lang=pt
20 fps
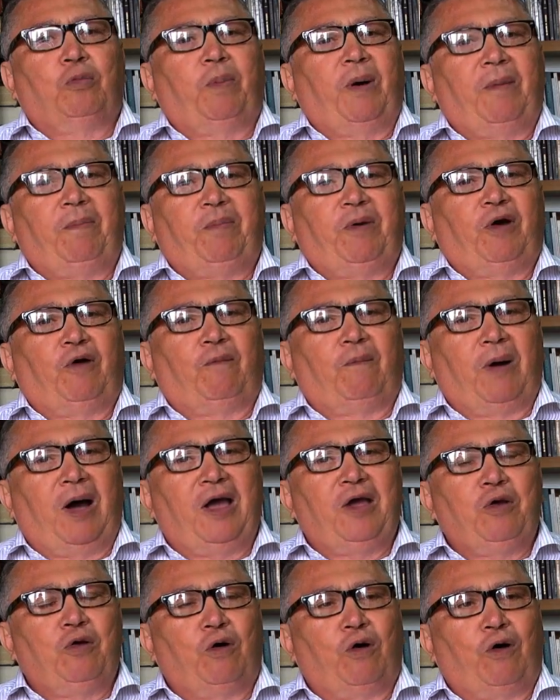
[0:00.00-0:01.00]
papel
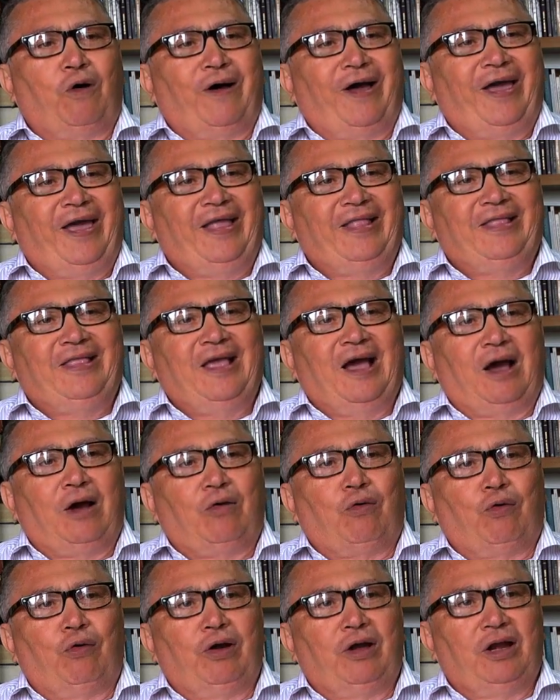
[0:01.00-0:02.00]
maior é de
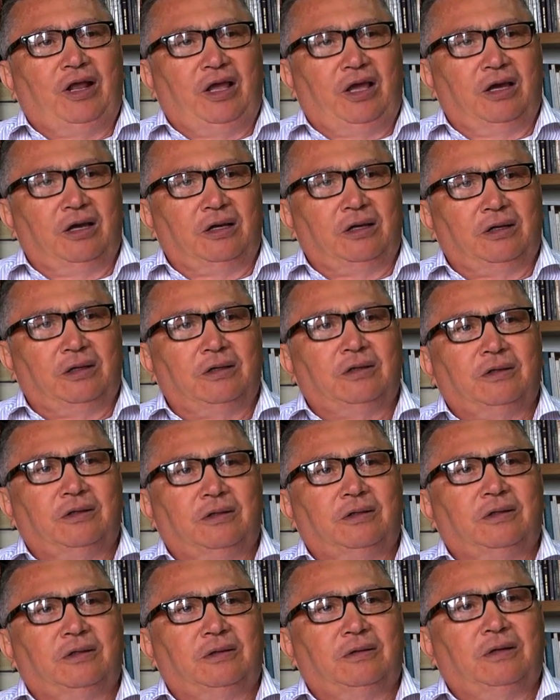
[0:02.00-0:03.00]
acolher,
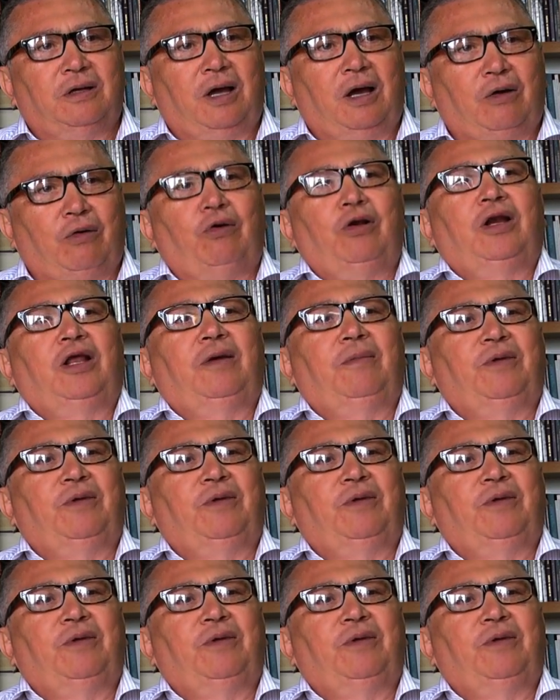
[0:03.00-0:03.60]
acolher